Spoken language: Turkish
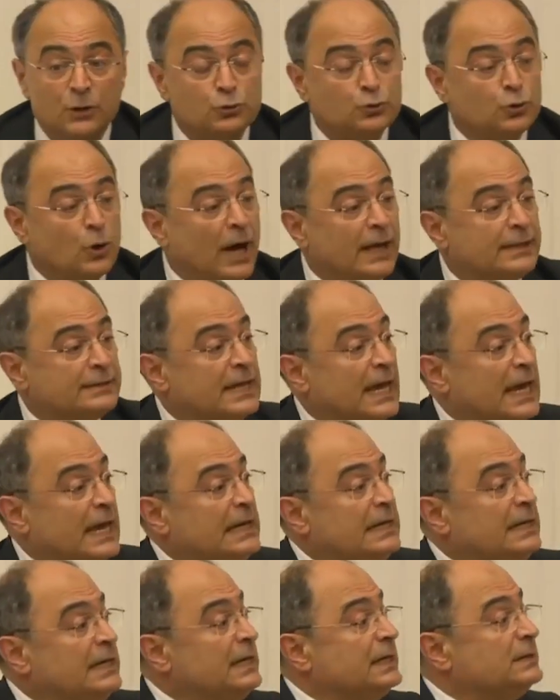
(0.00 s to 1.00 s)
Şu anda
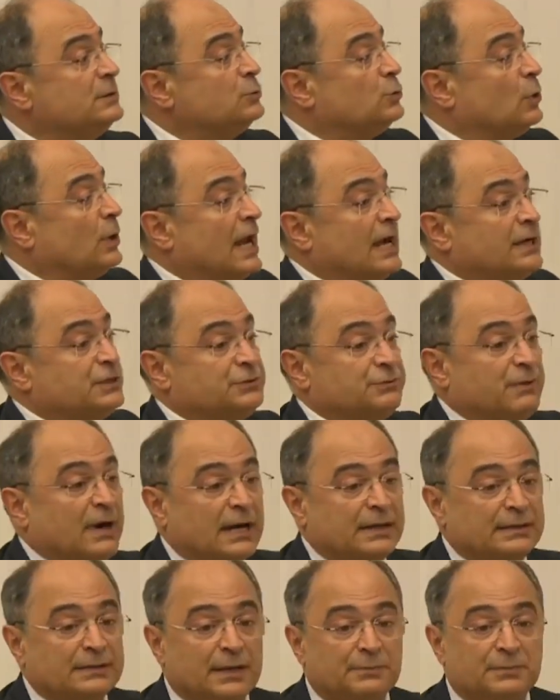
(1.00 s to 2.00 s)
57 dolar
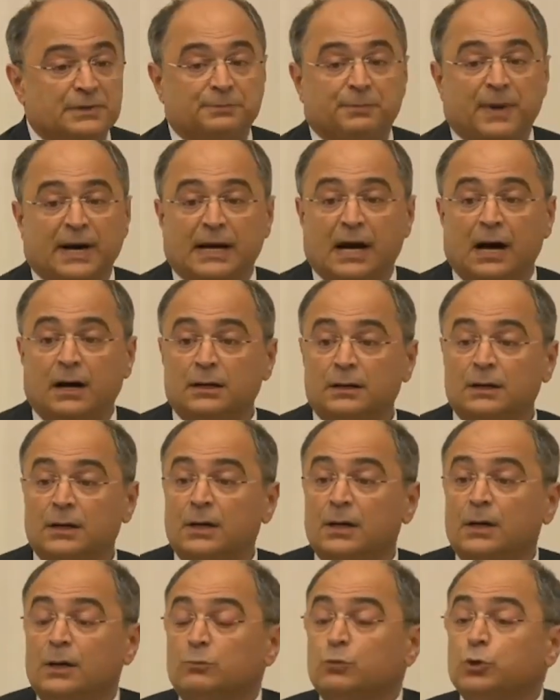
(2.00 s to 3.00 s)
civarında bir para.
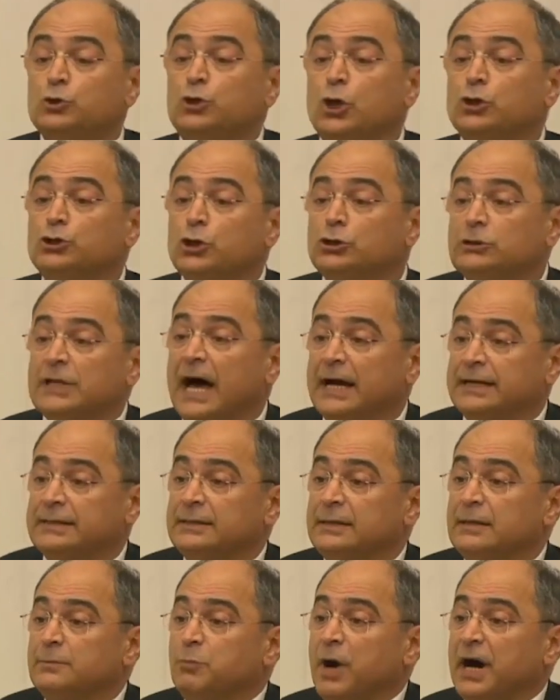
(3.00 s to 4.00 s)
Bu çocuklar
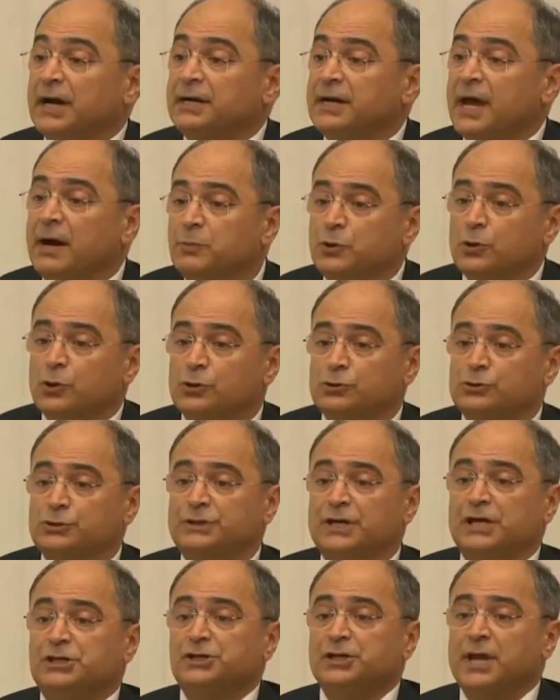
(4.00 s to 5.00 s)

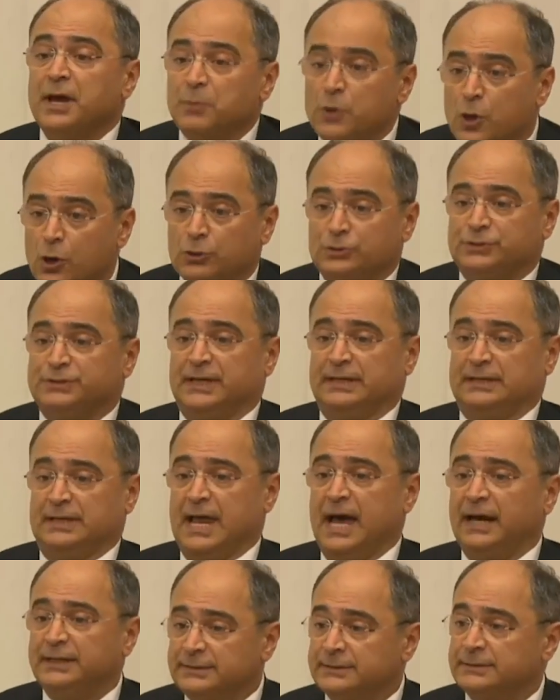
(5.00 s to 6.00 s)
barınamıyoruz, geçinemiyoruz
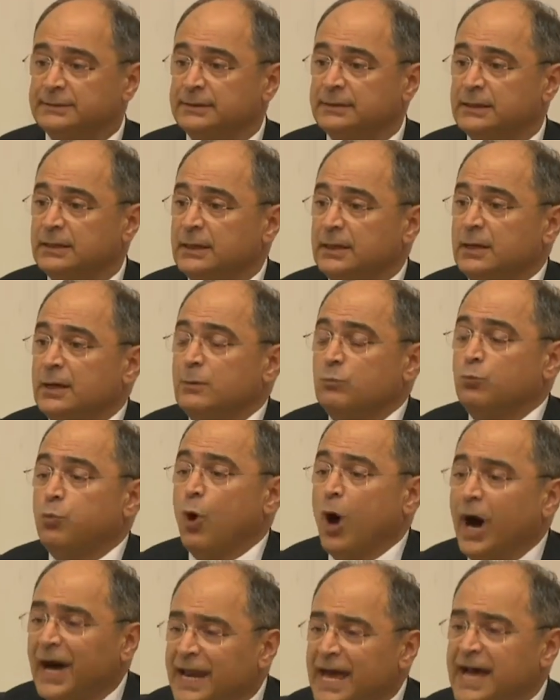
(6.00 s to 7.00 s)
dediler.
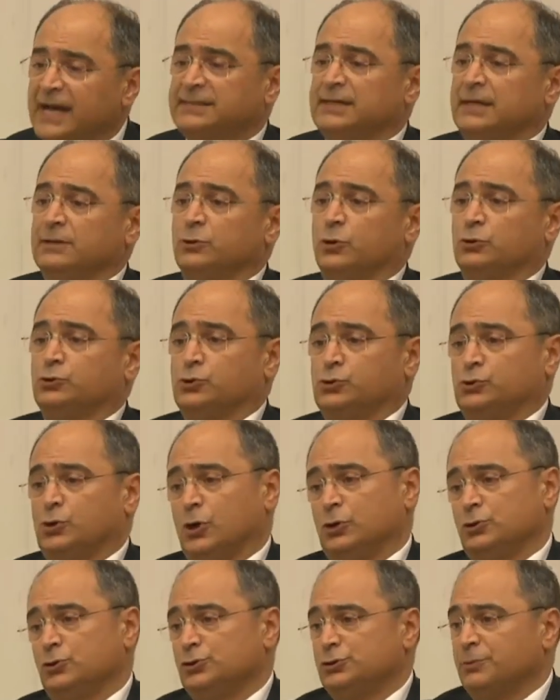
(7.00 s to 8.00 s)
Bu anayasanın
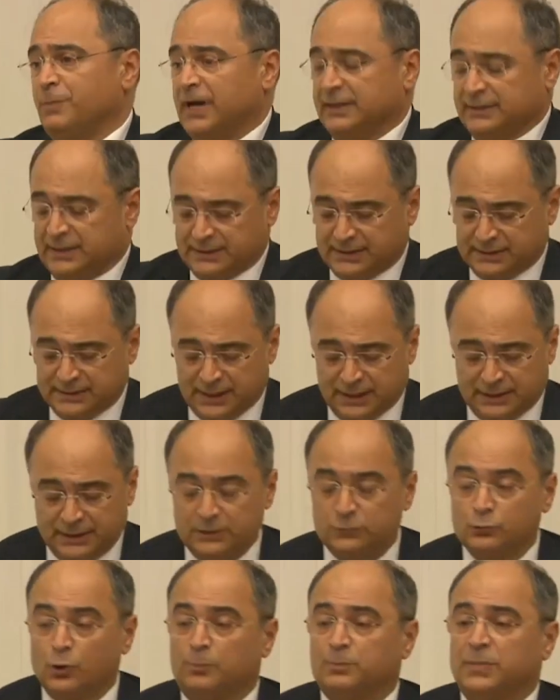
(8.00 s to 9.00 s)
34.
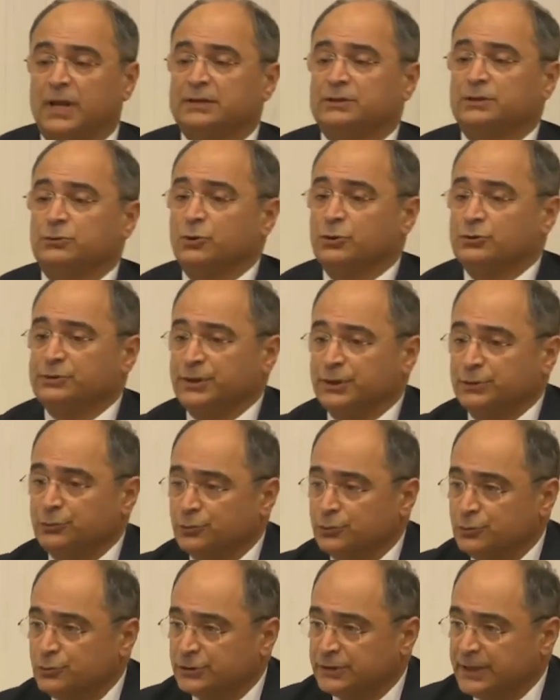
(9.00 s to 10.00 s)
maddesindeki toplantı gösteri
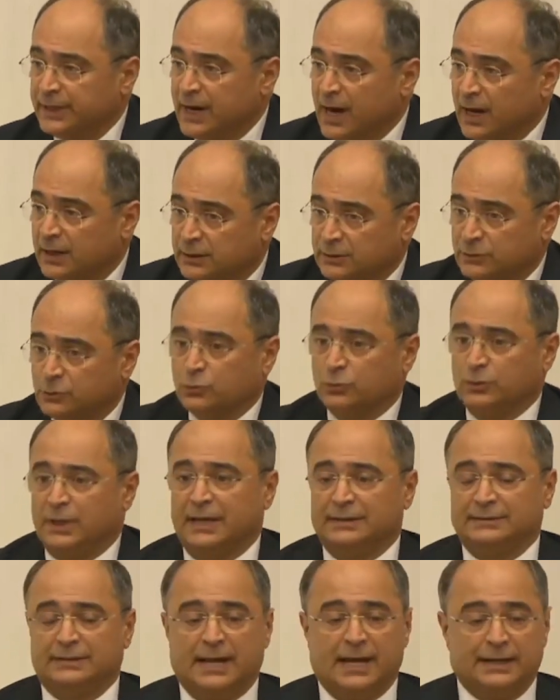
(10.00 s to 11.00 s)
yürüyüşleri hakkını
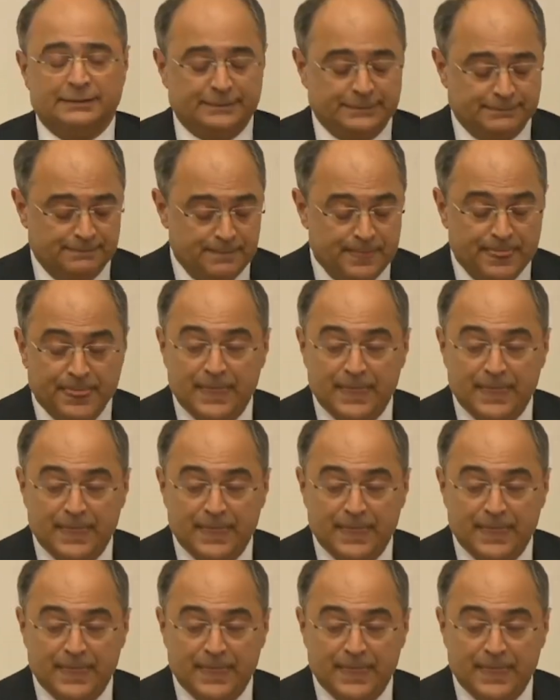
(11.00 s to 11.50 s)
kullandılar.